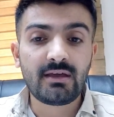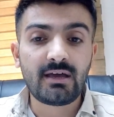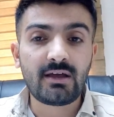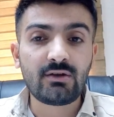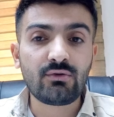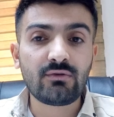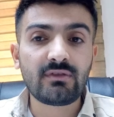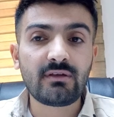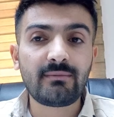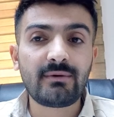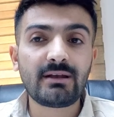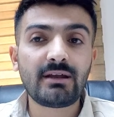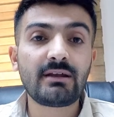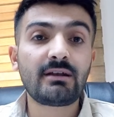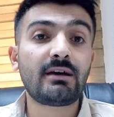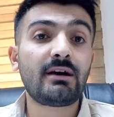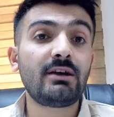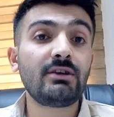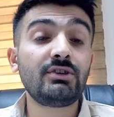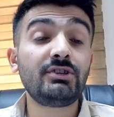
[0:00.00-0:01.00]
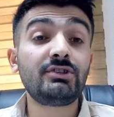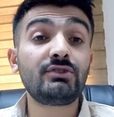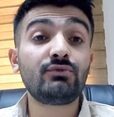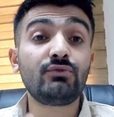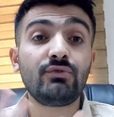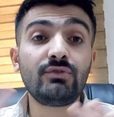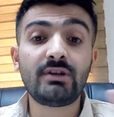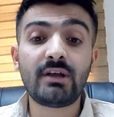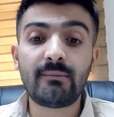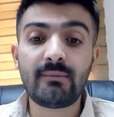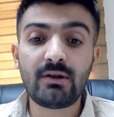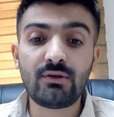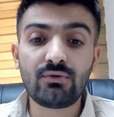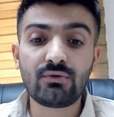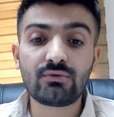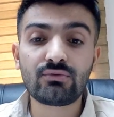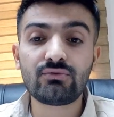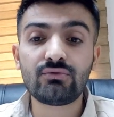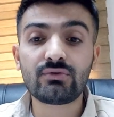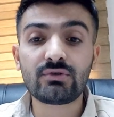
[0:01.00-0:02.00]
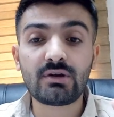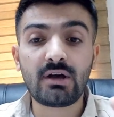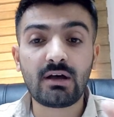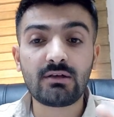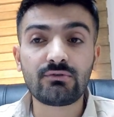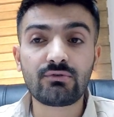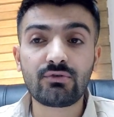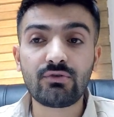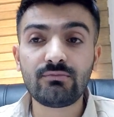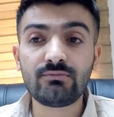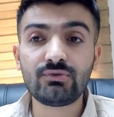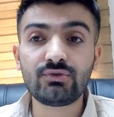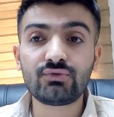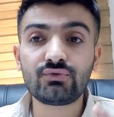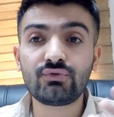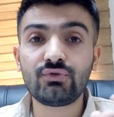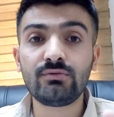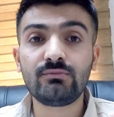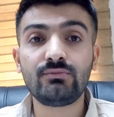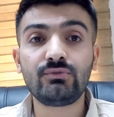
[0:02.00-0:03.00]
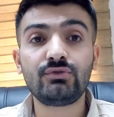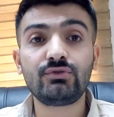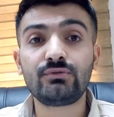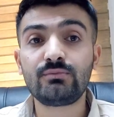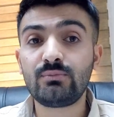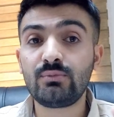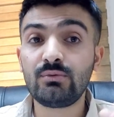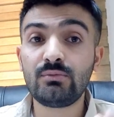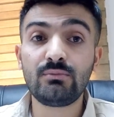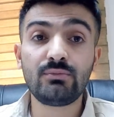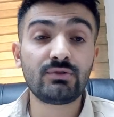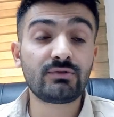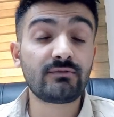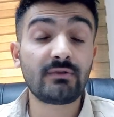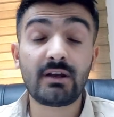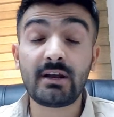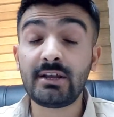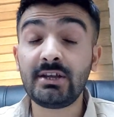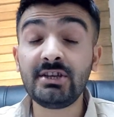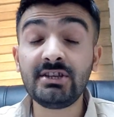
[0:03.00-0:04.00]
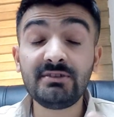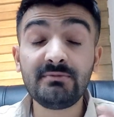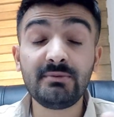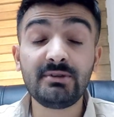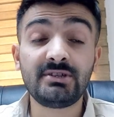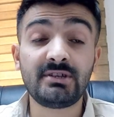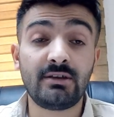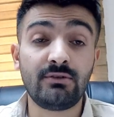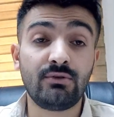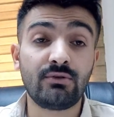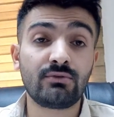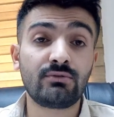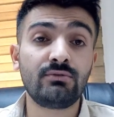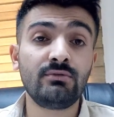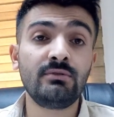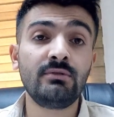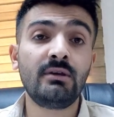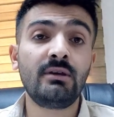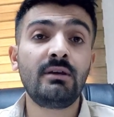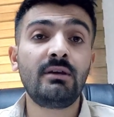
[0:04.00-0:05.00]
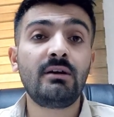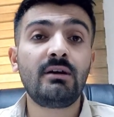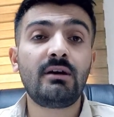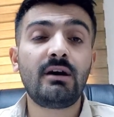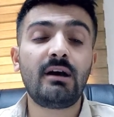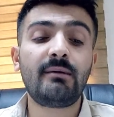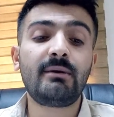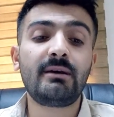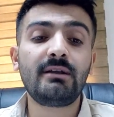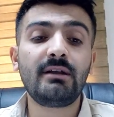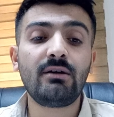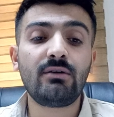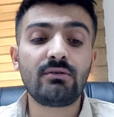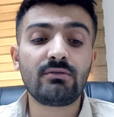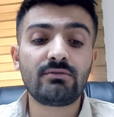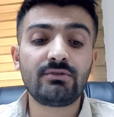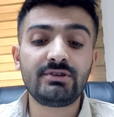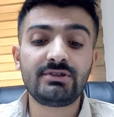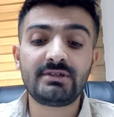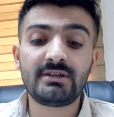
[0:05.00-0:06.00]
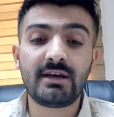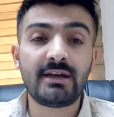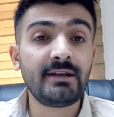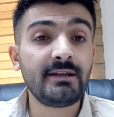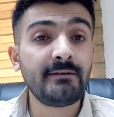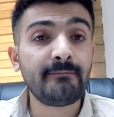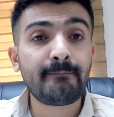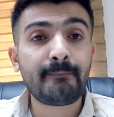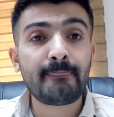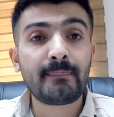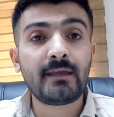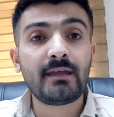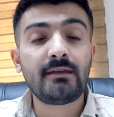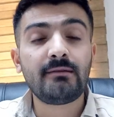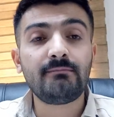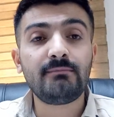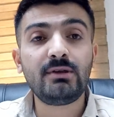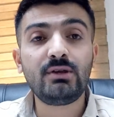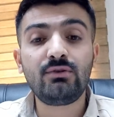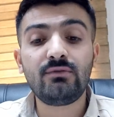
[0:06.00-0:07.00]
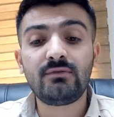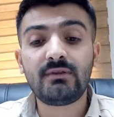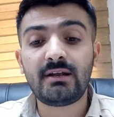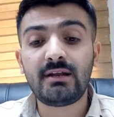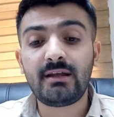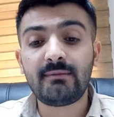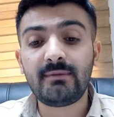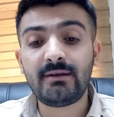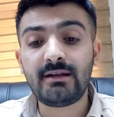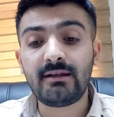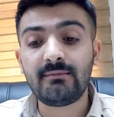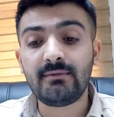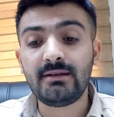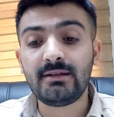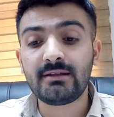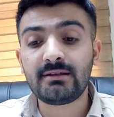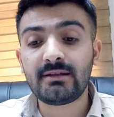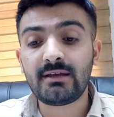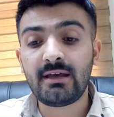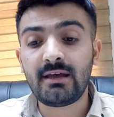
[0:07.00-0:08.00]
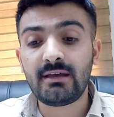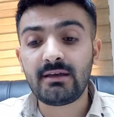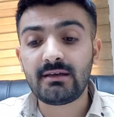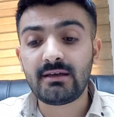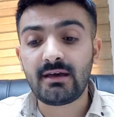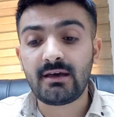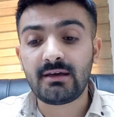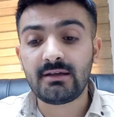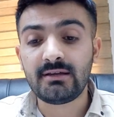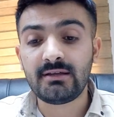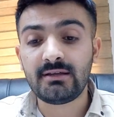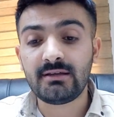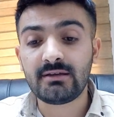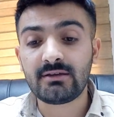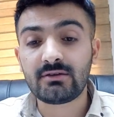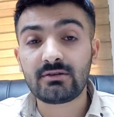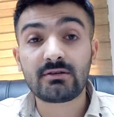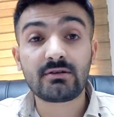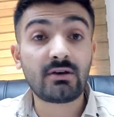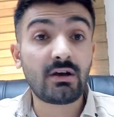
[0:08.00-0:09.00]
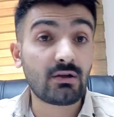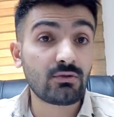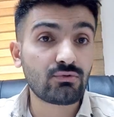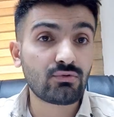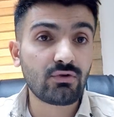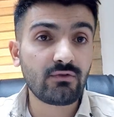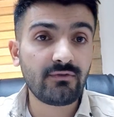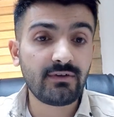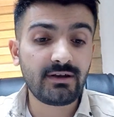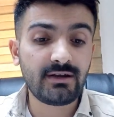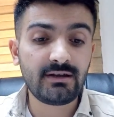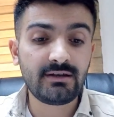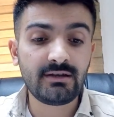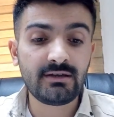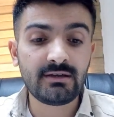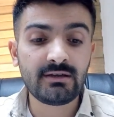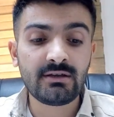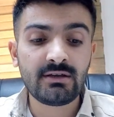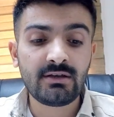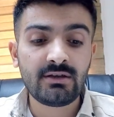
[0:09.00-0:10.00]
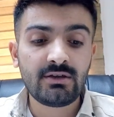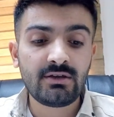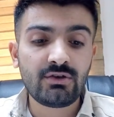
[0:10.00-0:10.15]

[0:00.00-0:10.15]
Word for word: Yani o zamanlar daha iş gündemde yoktu. Kadroymuş, uymuş, buymuş falan hiçbir şey yoktu. Ama ne oldu işte hani bir düzenlemeyle birlikte yani kadro verildi.